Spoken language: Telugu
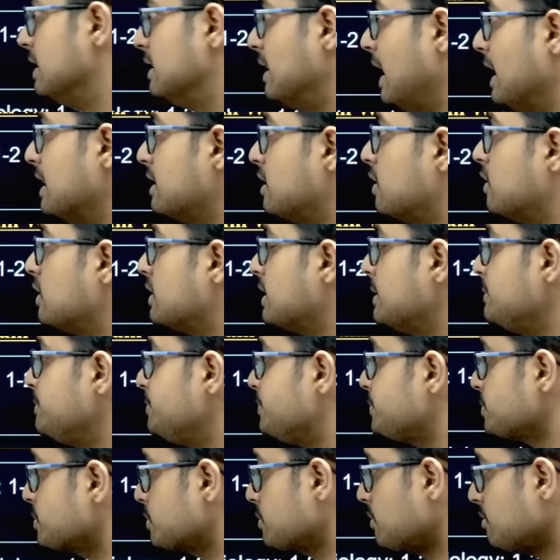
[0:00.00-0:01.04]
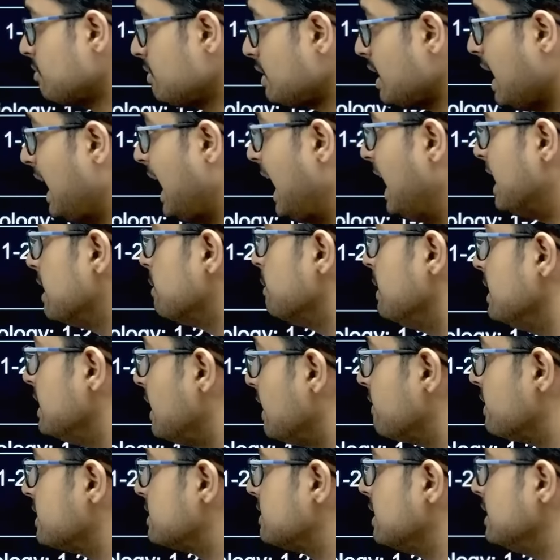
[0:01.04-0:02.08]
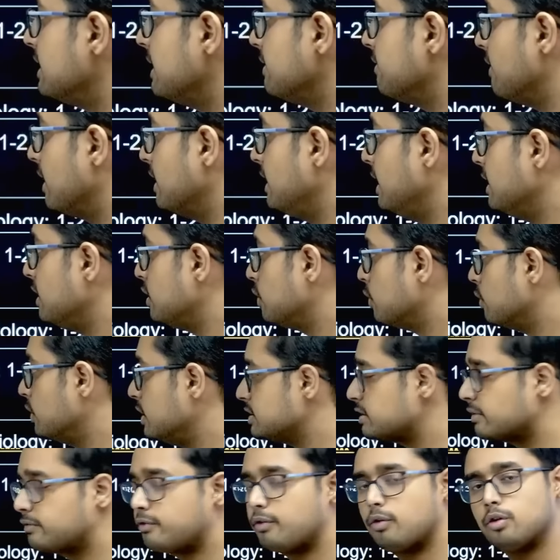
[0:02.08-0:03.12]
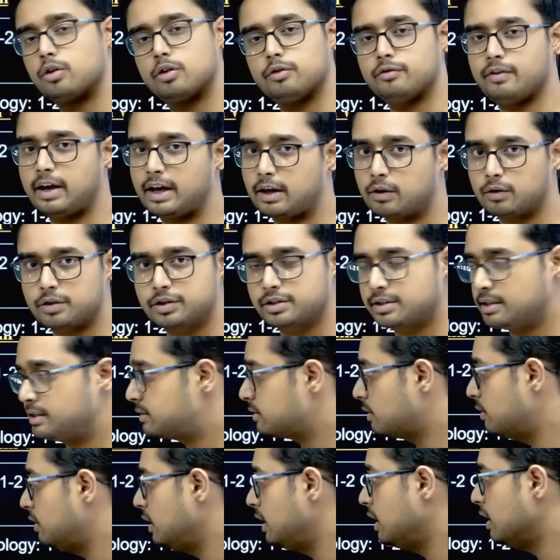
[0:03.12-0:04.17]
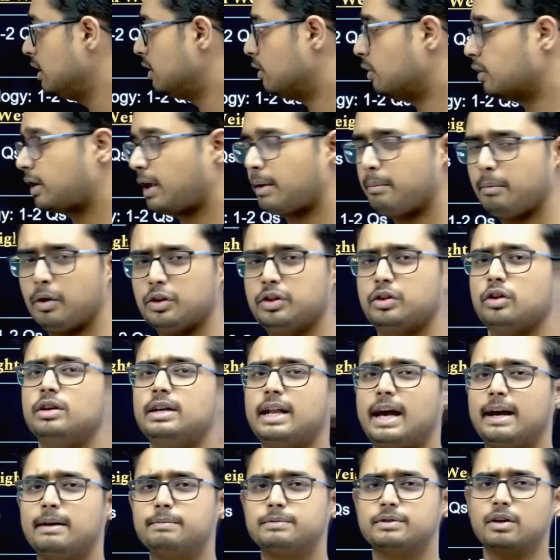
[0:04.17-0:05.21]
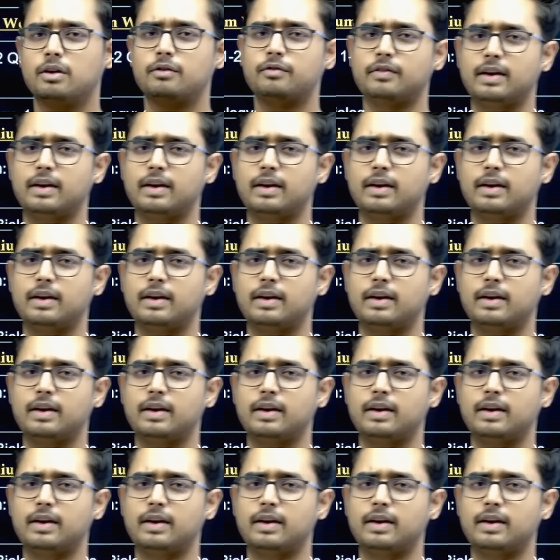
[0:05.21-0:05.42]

దాని తర్వాత యానిమల్ డైవర్సిటీ వన్ అండ్ టూ నుంచి ఫోర్ టు ఫైవ్ క్వశ్చన్స్ ఓకే మొత్తం టైప్స్ ఆఫ్